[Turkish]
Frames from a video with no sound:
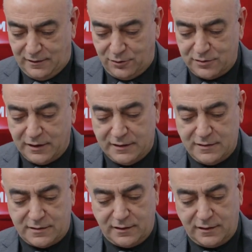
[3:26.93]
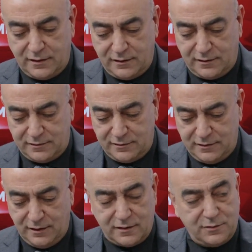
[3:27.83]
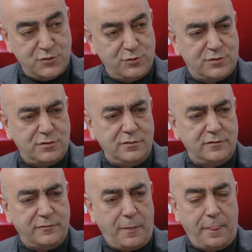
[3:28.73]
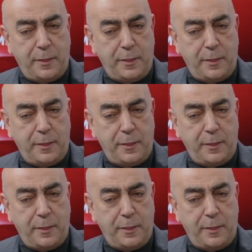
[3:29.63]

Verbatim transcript: Allah oradaki insanlara yardımcı olsun.